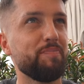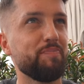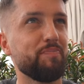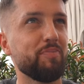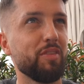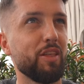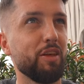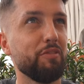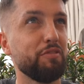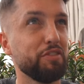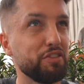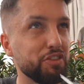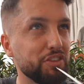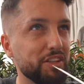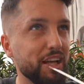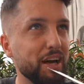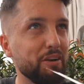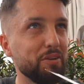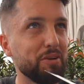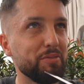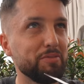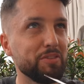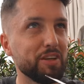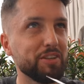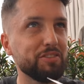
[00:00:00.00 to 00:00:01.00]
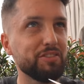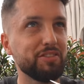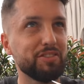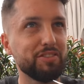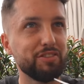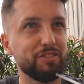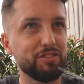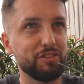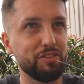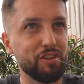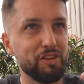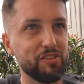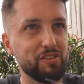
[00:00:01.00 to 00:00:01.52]
Mm. Wyczytałem, wiesz?
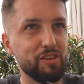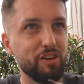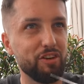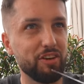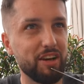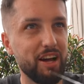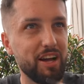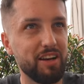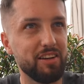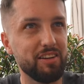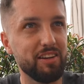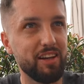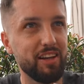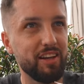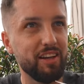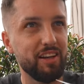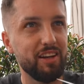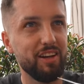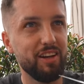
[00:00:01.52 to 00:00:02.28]
Że Ale lokalne, wygląda